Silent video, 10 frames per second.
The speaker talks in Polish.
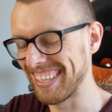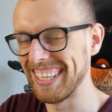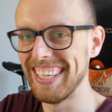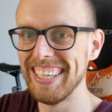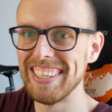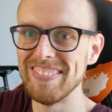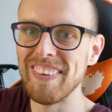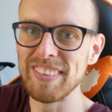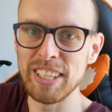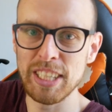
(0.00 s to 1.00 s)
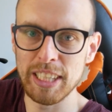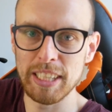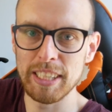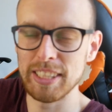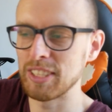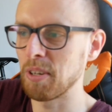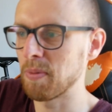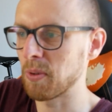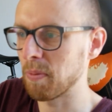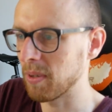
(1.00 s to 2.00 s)
które mam nadzieję
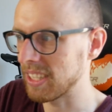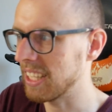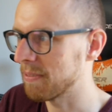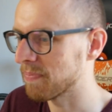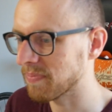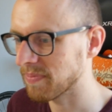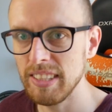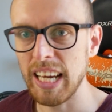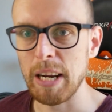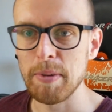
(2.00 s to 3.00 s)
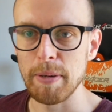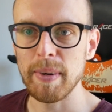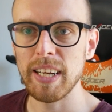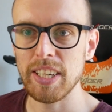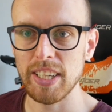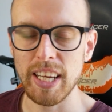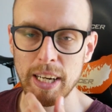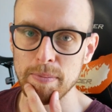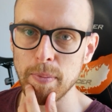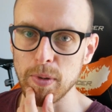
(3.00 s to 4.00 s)
zrobią robotę. Jaram się, mega się
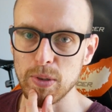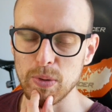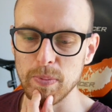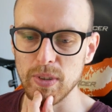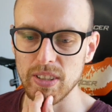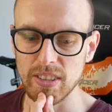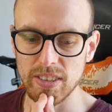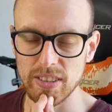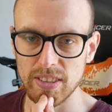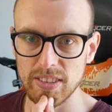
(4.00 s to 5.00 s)
jaram po prostu, bo